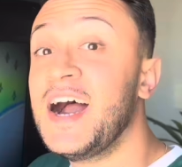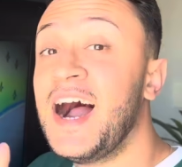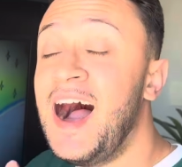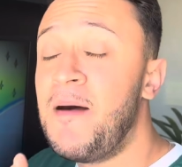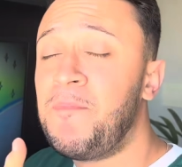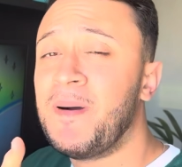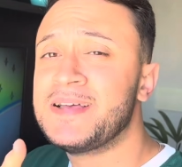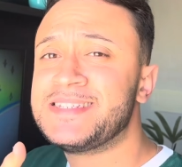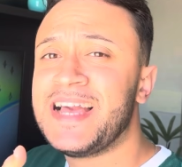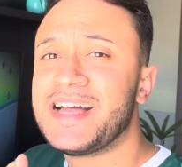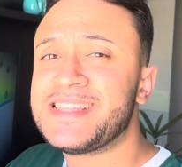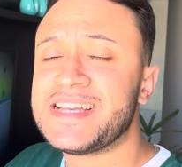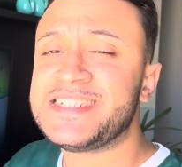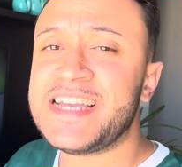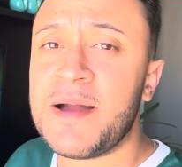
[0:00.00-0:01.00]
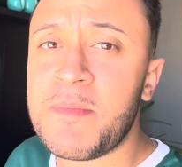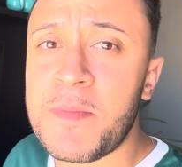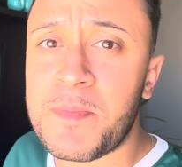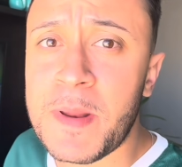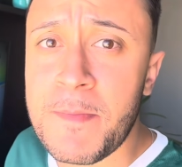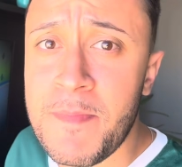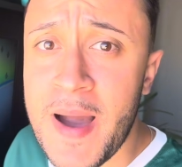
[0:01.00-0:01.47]
Rapaziada, já me
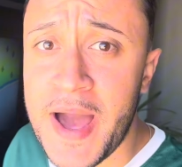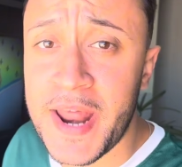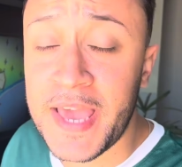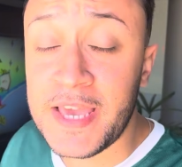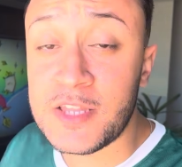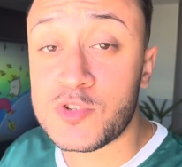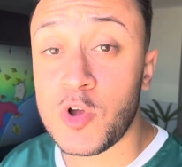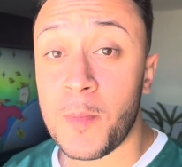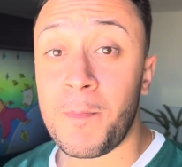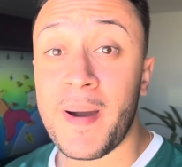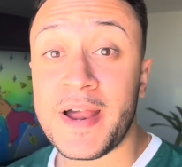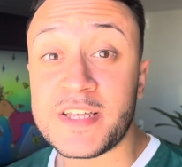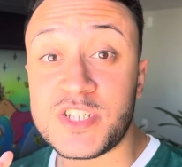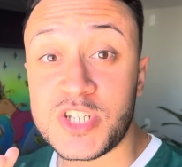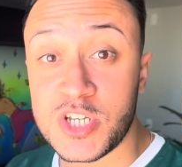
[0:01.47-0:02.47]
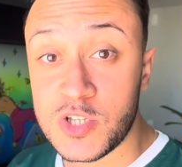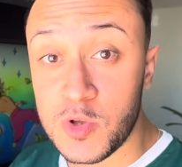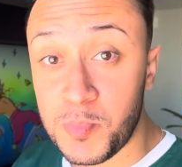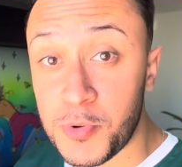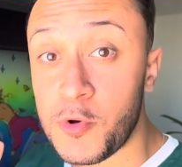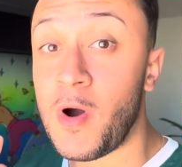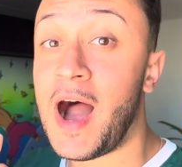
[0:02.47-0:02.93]
preparei e tô partindo
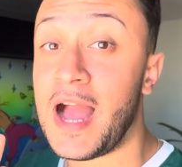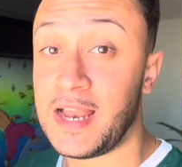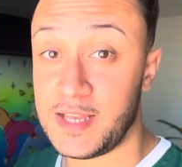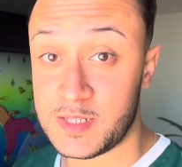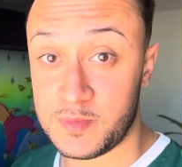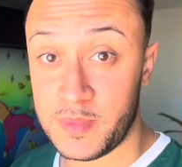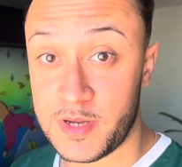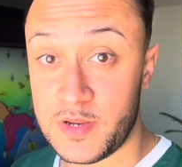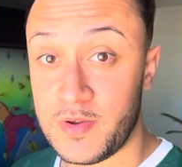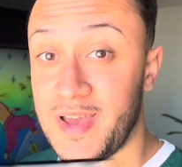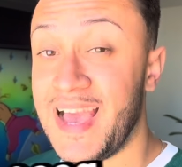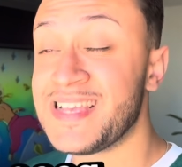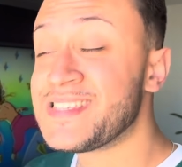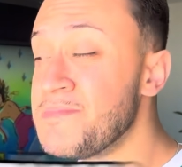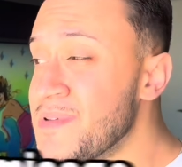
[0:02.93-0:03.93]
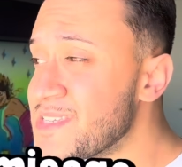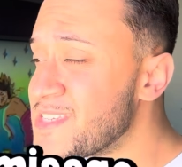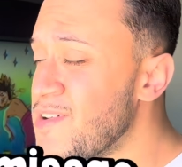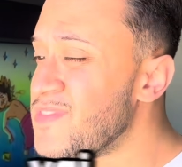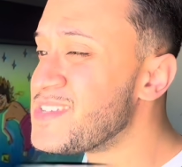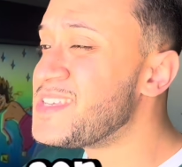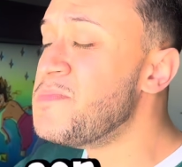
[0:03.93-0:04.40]
pro Allianz, mano. Essa missão
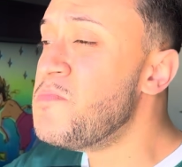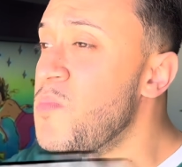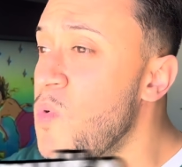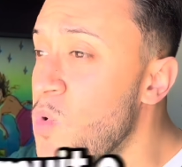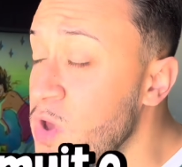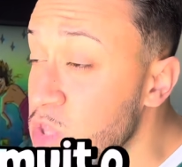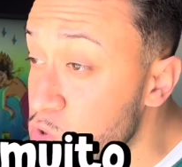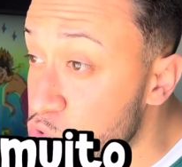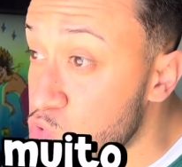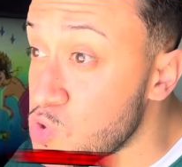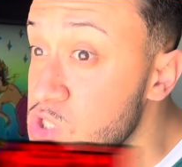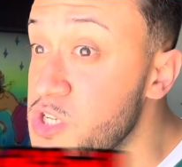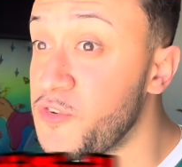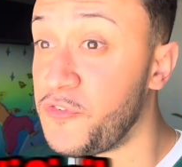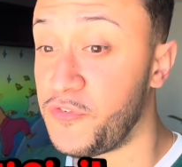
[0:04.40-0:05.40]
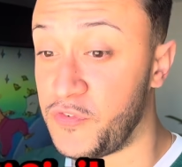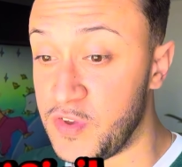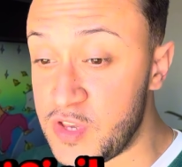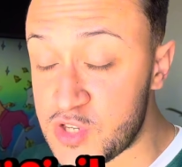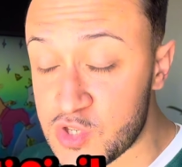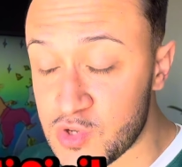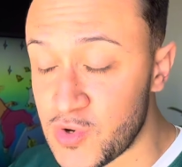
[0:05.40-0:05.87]
vai ser muito
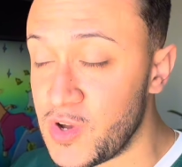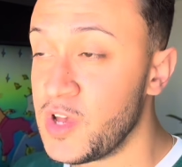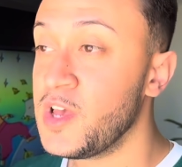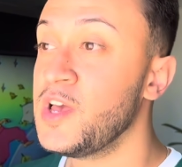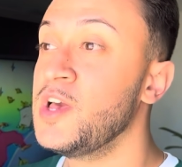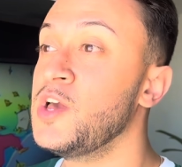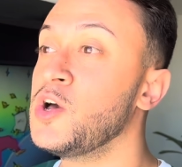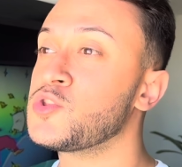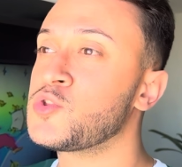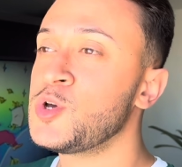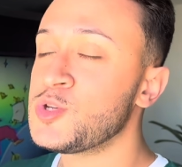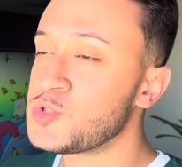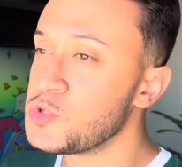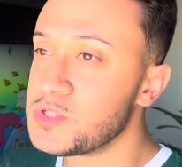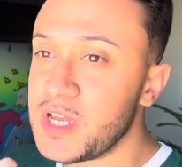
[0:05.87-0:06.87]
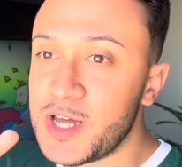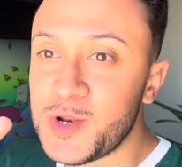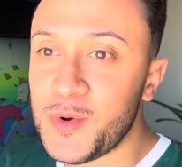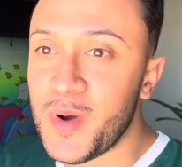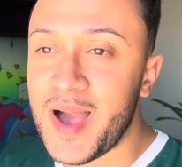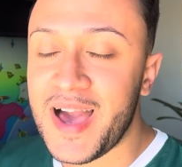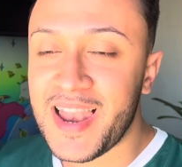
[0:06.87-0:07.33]
difícil eu tô
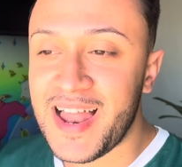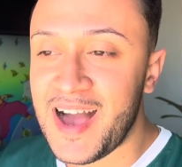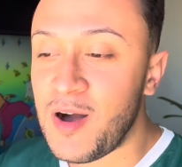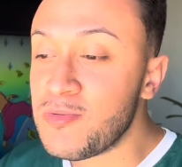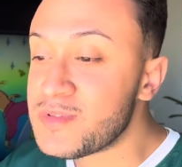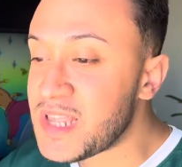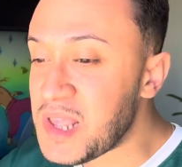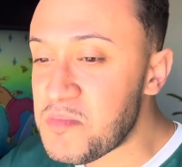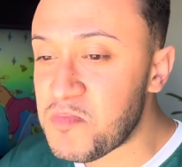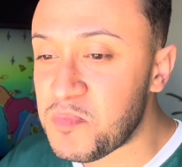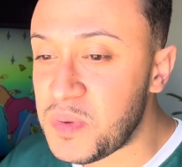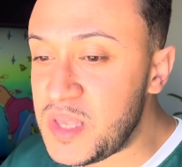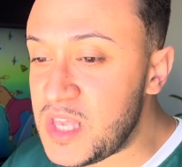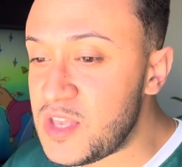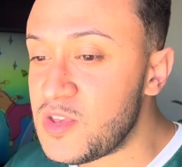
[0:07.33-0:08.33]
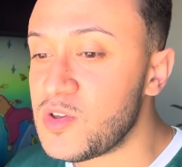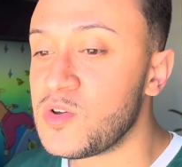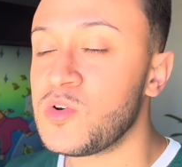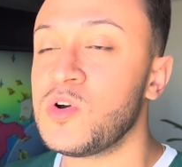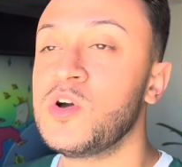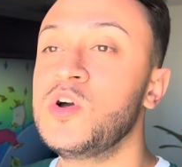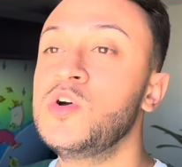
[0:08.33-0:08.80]
estudando ela há um
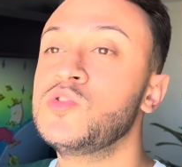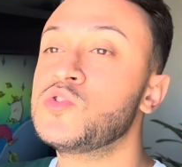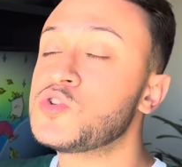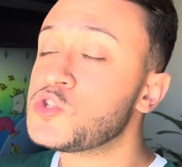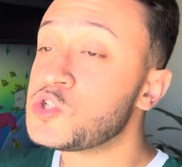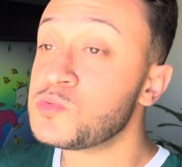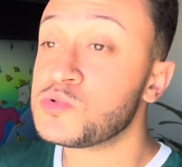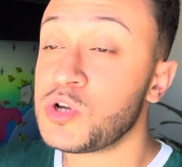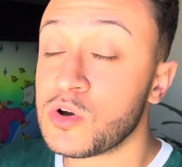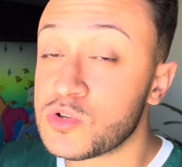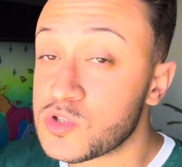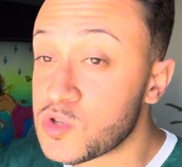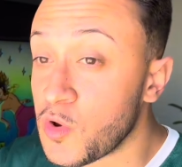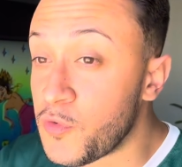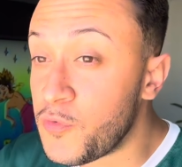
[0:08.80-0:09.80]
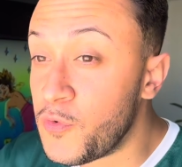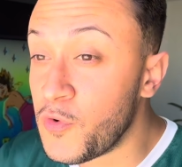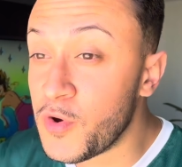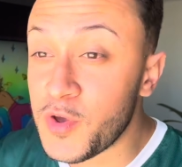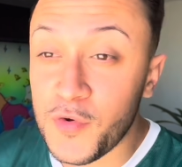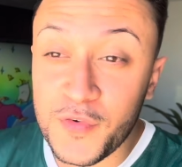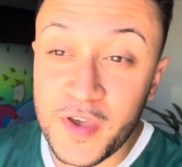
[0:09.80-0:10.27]
tempinho. Nos últimos jogos que eu
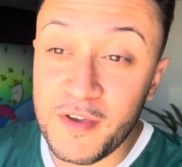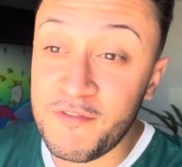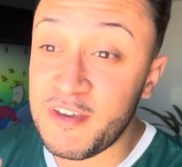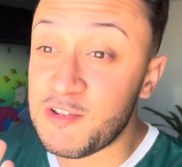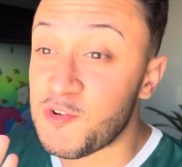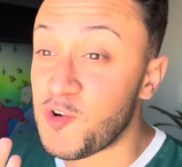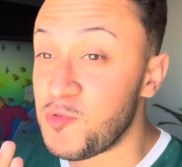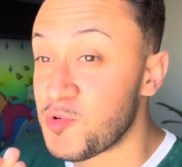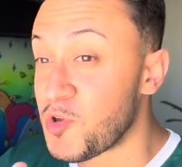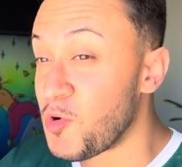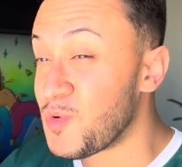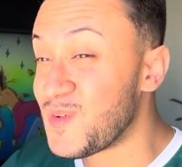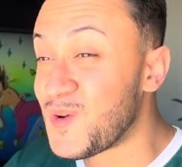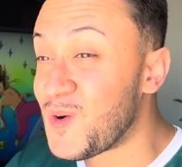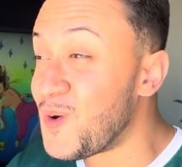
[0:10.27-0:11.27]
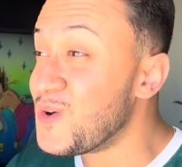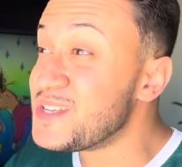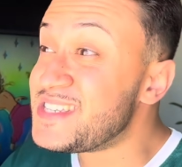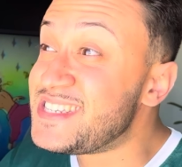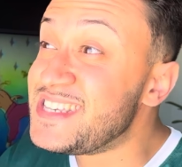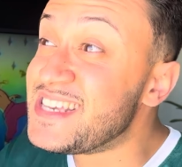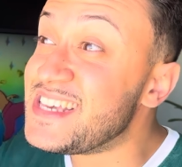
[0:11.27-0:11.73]
fui, eu fiquei vendo como que eu
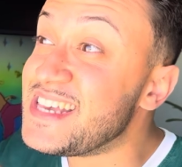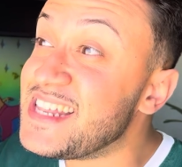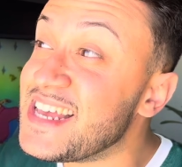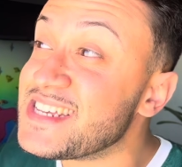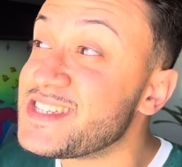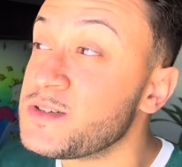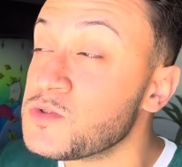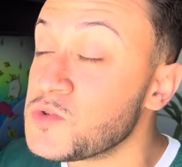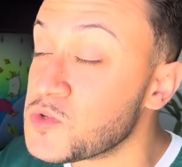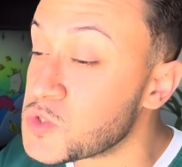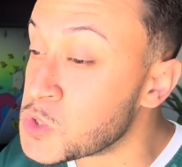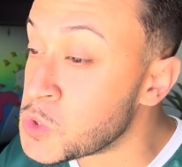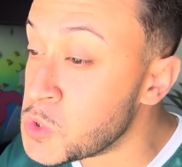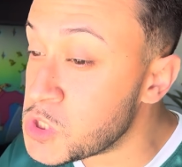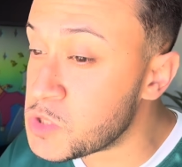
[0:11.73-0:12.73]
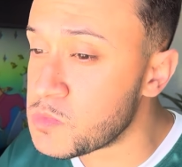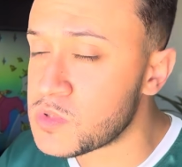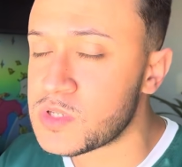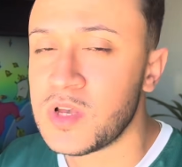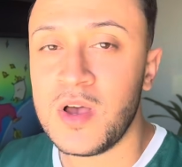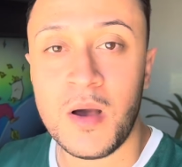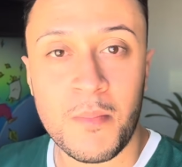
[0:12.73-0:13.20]
conseguiria ser um dos
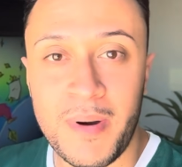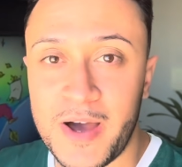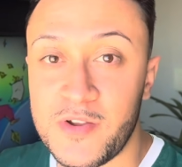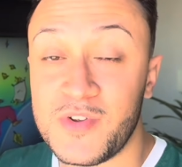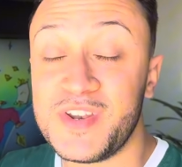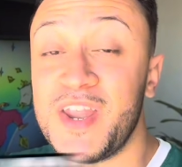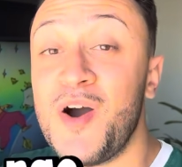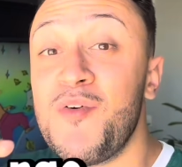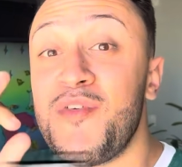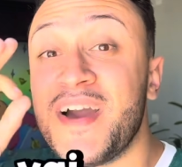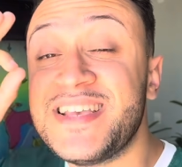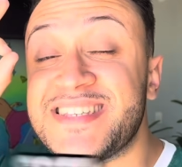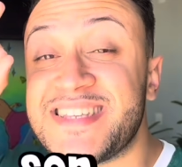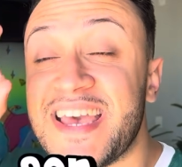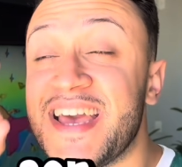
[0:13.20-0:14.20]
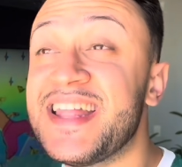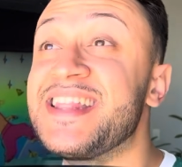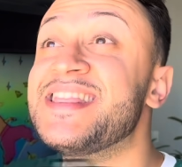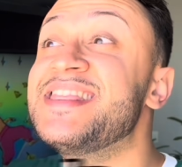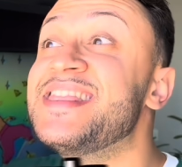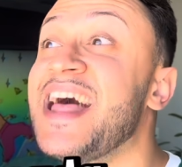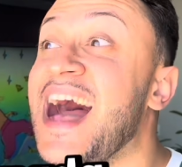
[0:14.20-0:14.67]
últimos. Mano, não vai ser
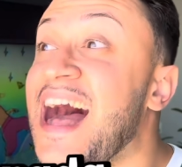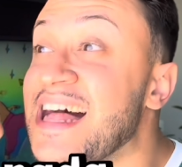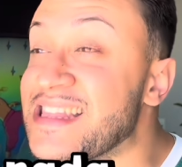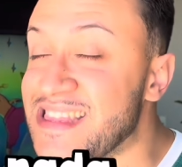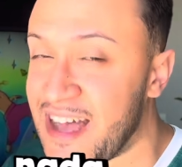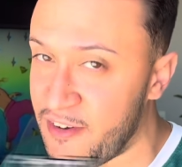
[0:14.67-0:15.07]
nada